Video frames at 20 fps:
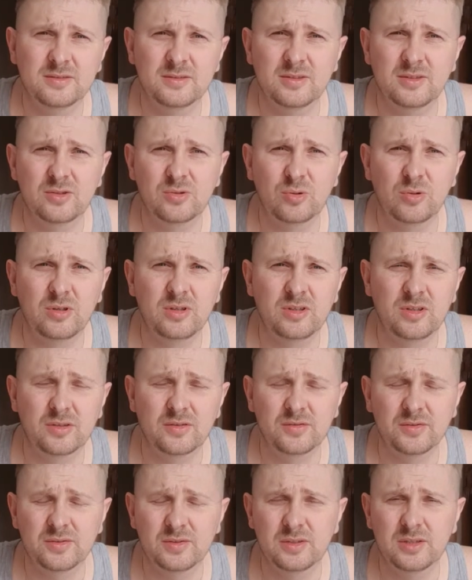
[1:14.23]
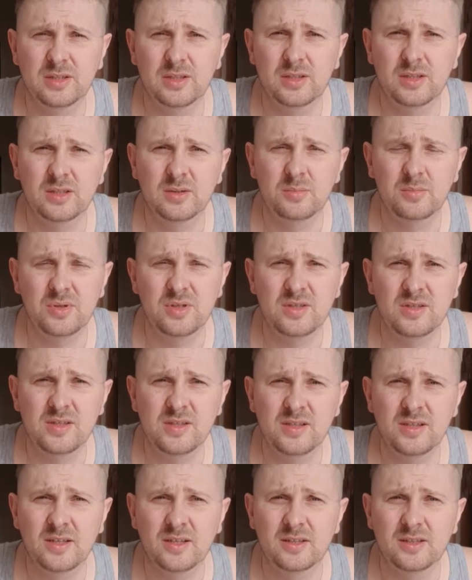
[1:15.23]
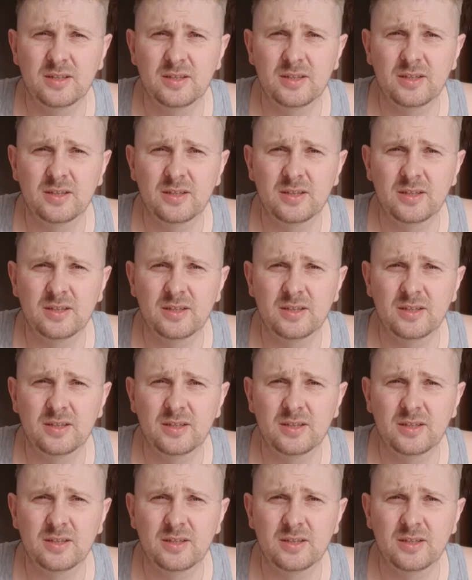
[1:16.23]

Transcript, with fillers: 100 литров бензина,